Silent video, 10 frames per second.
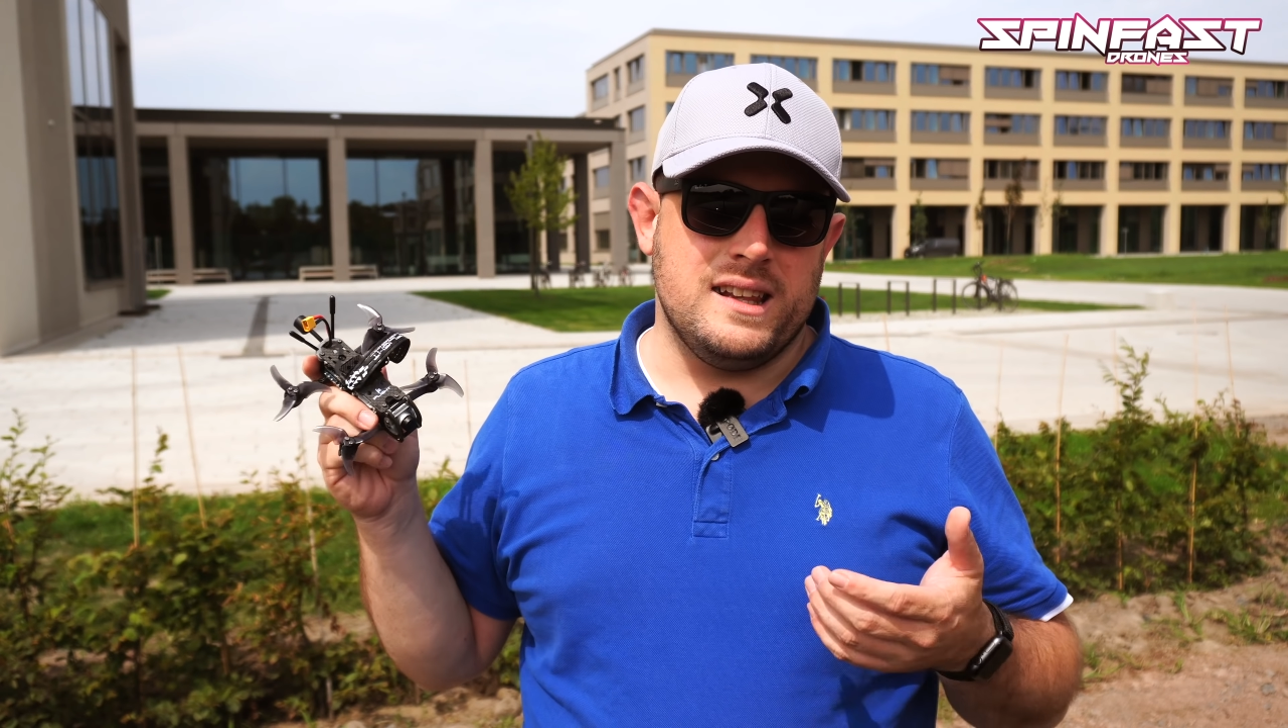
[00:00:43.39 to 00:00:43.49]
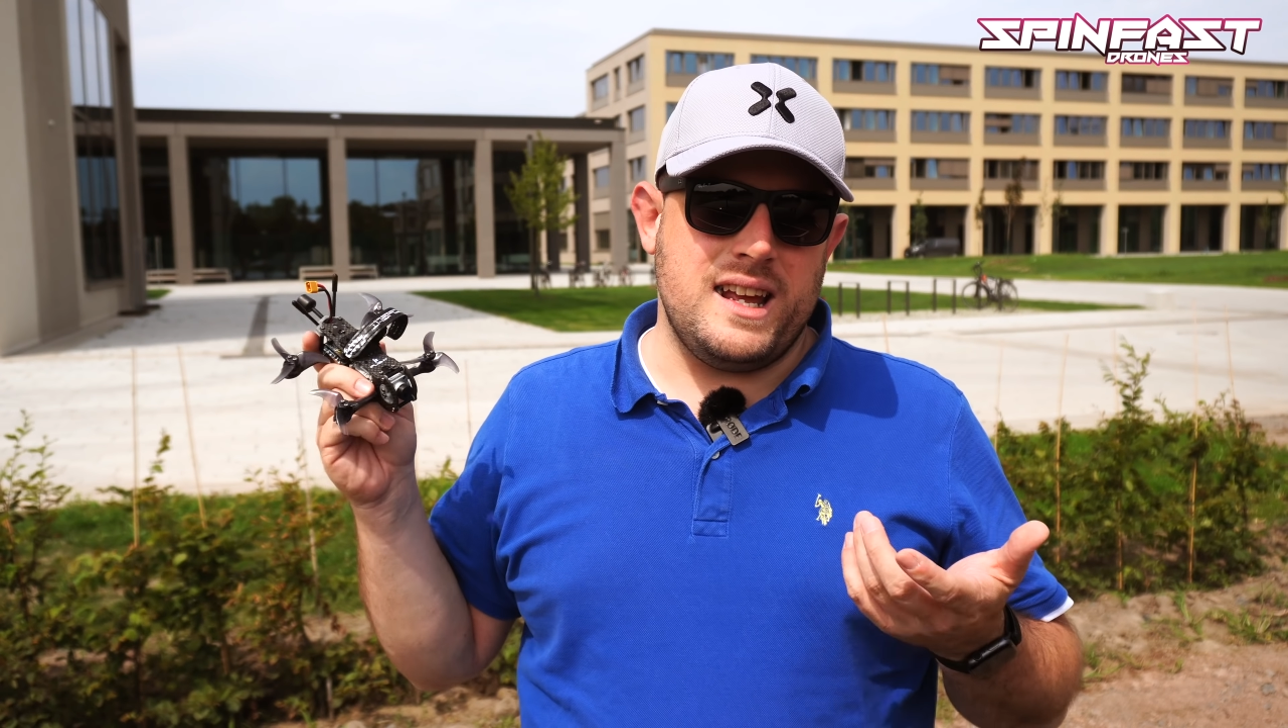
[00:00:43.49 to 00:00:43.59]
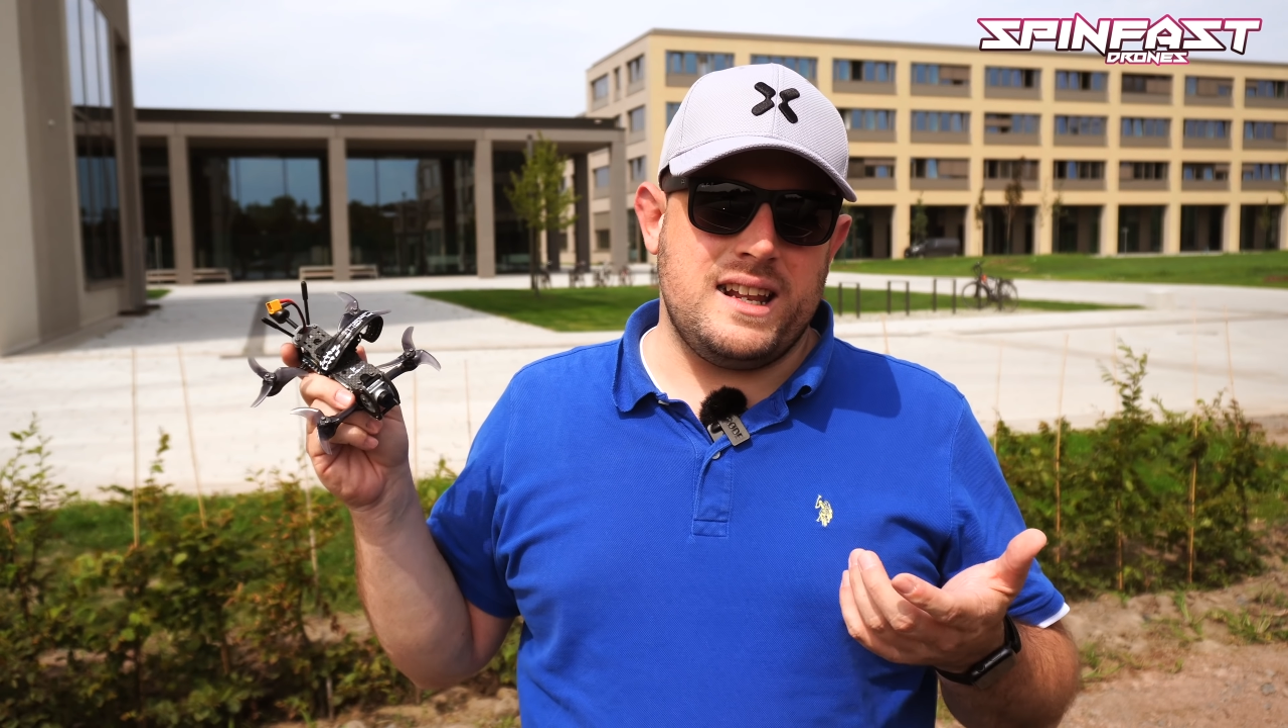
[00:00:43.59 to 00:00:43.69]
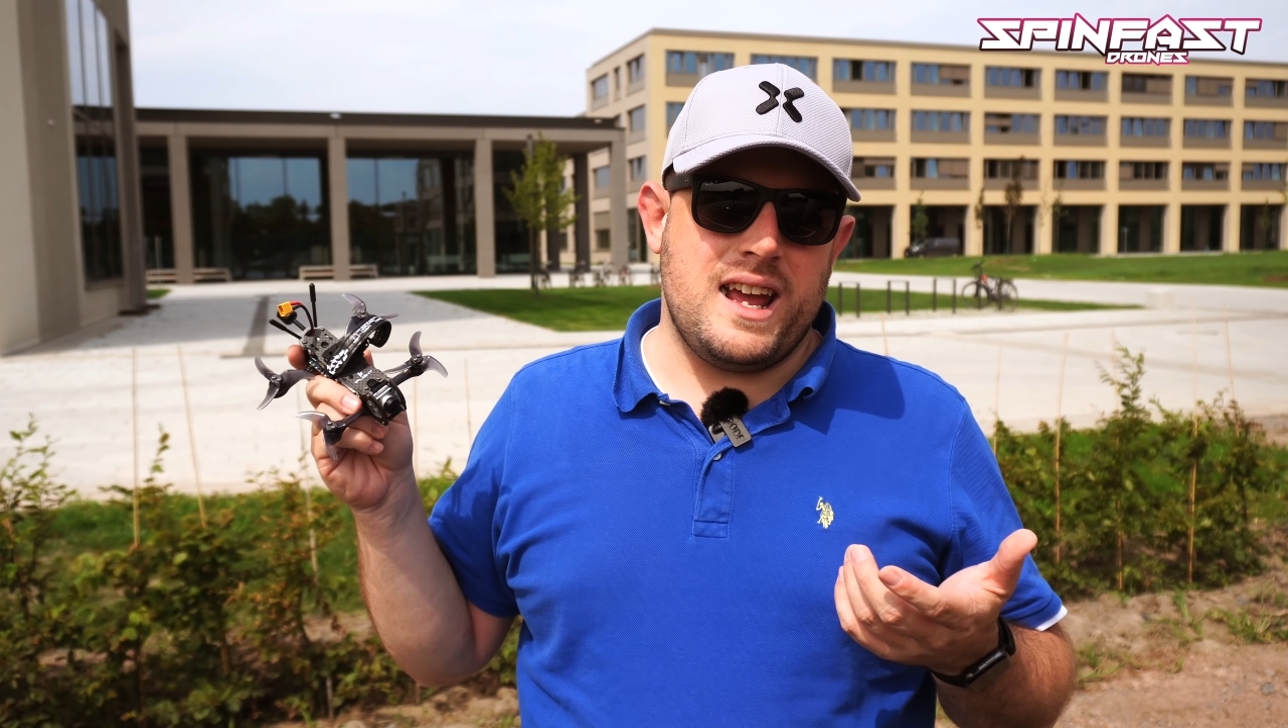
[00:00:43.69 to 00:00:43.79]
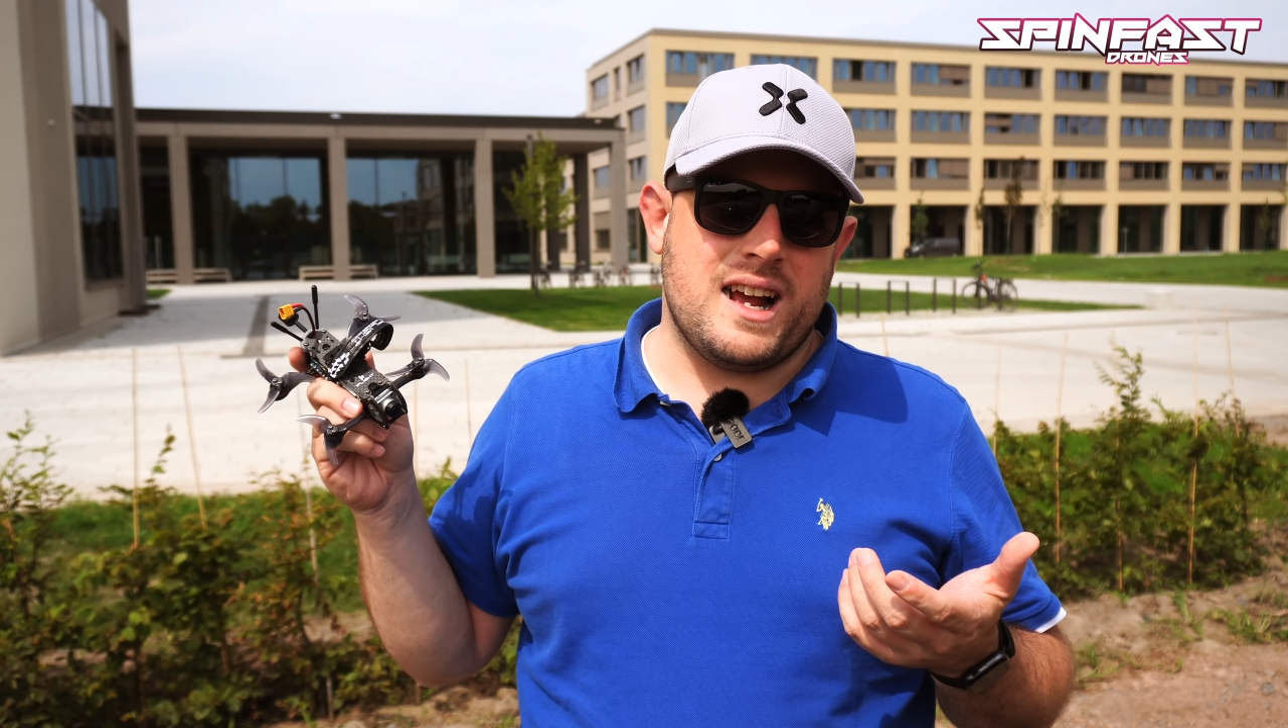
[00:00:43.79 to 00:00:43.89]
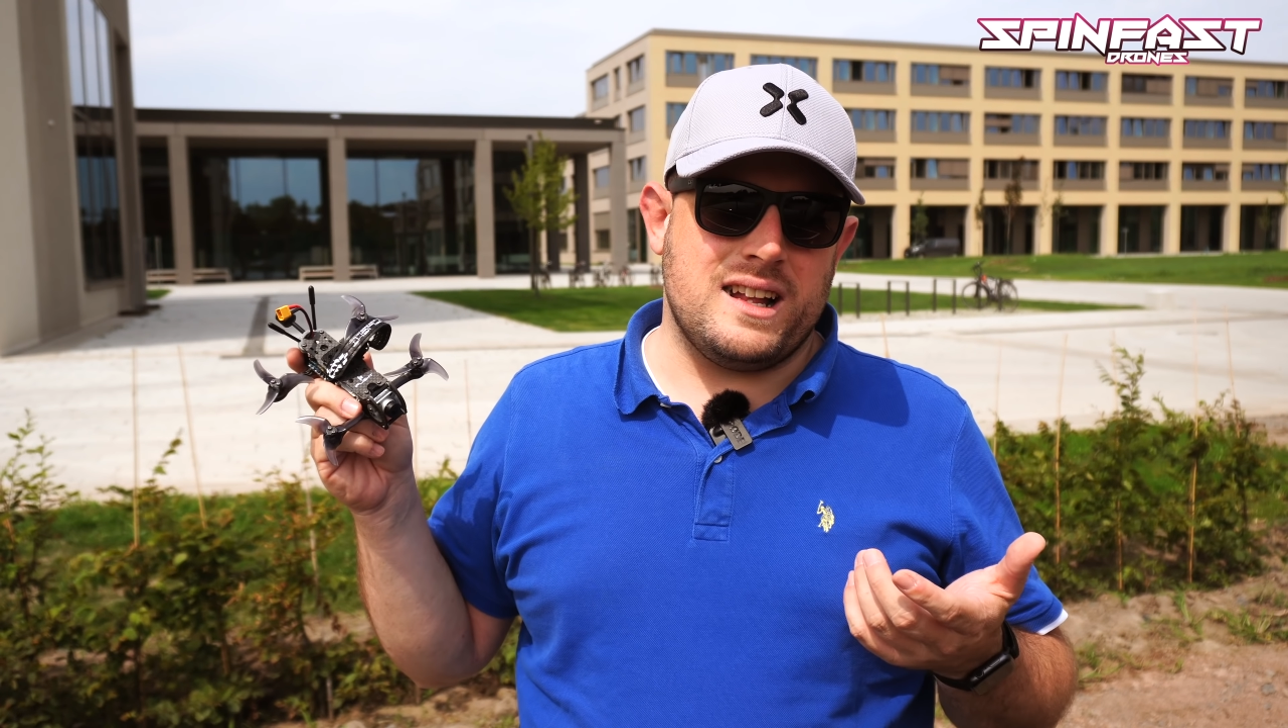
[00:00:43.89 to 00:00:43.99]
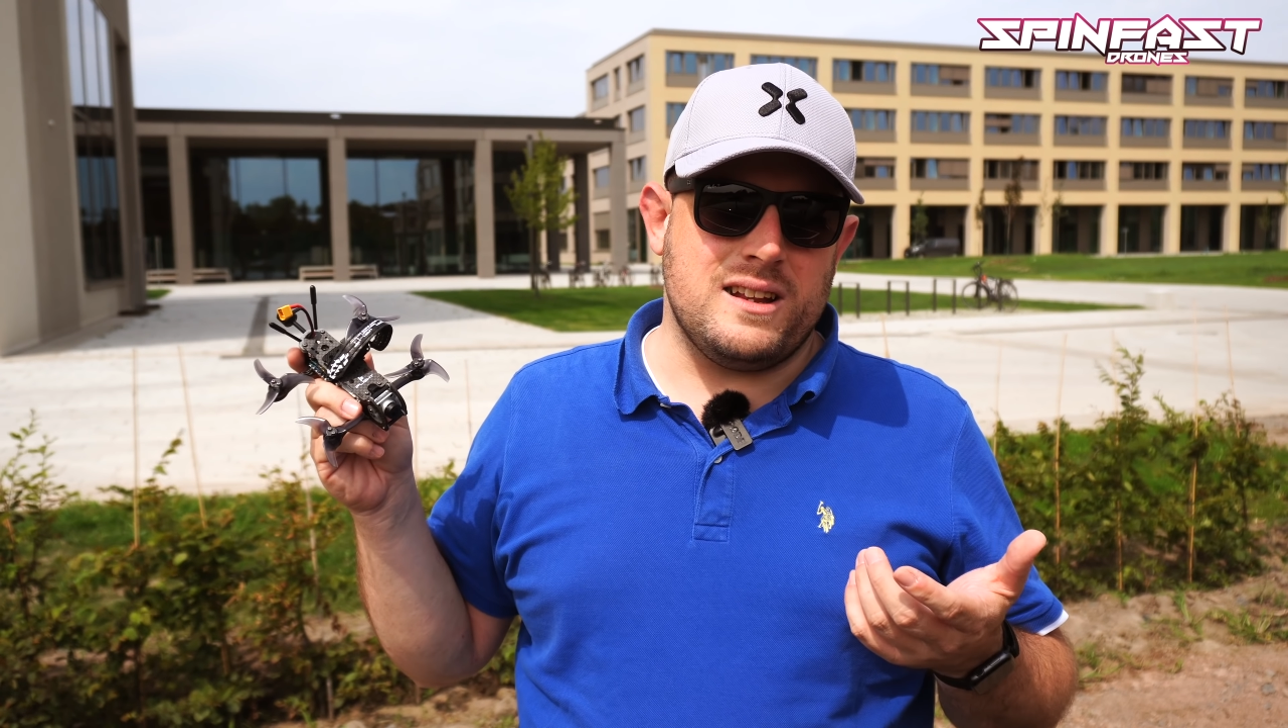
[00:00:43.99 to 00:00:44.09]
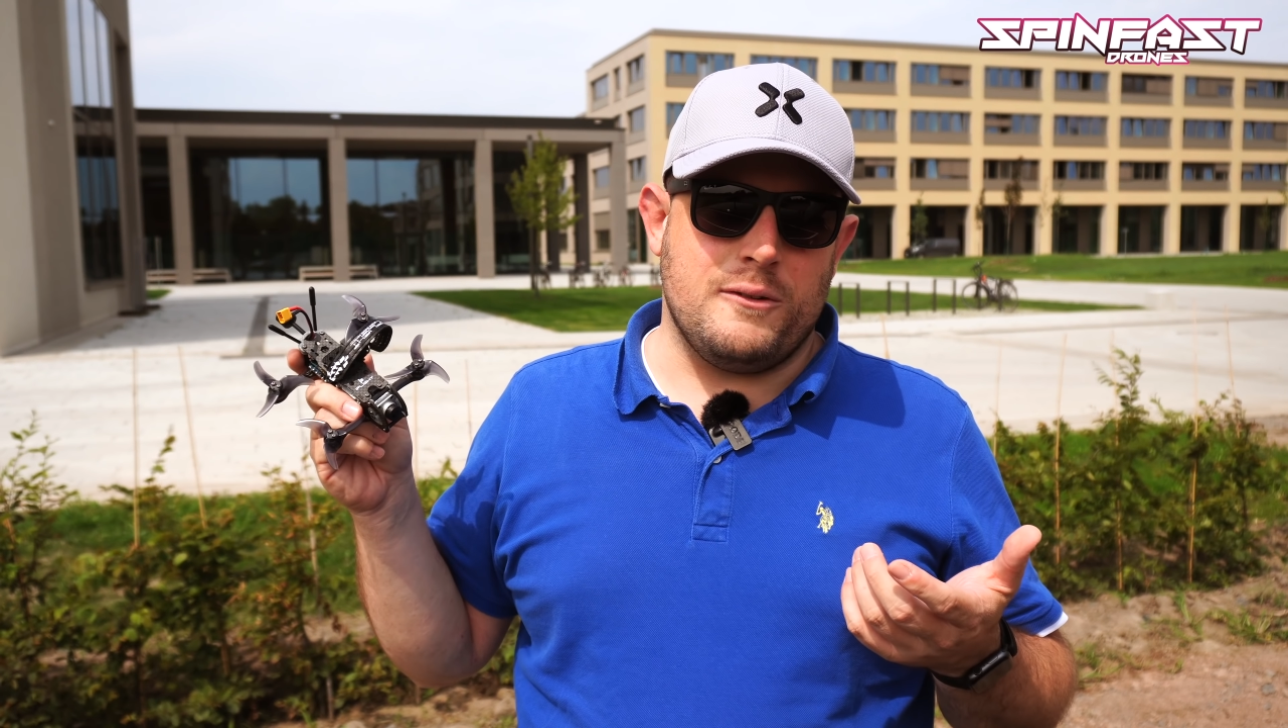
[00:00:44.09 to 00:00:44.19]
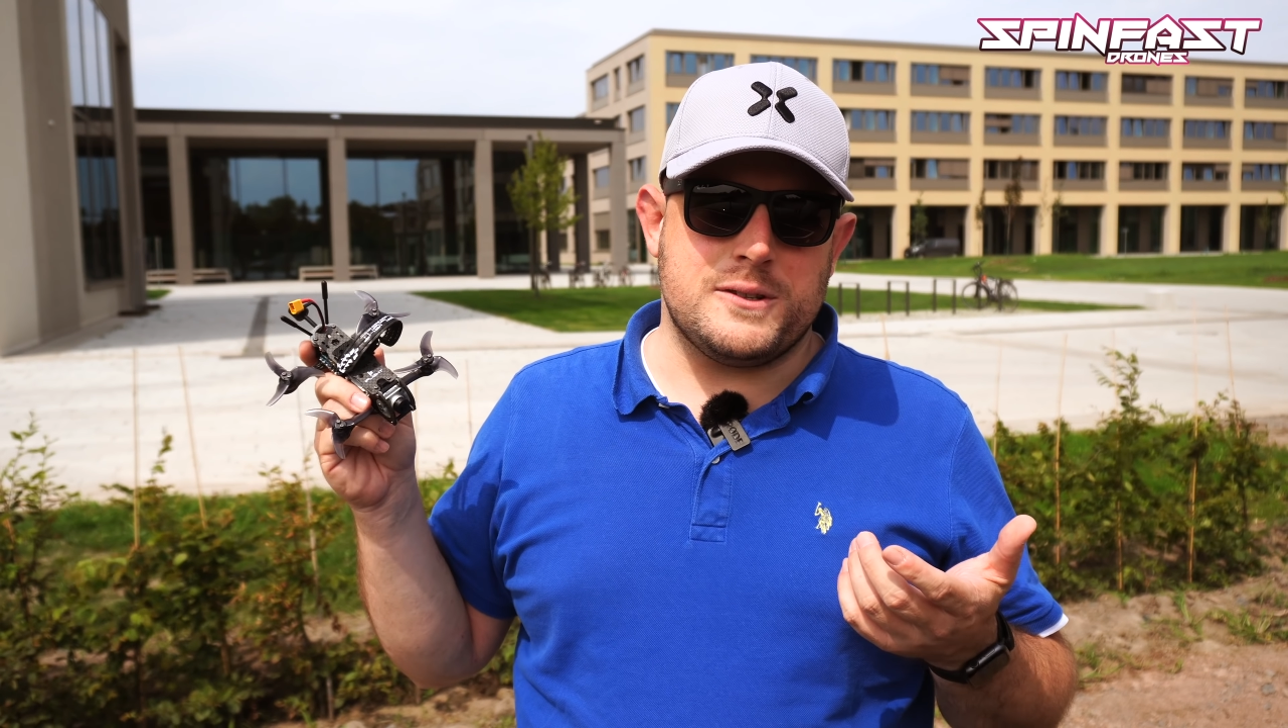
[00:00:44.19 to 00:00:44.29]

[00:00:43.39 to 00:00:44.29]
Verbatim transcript: Denn er kann auf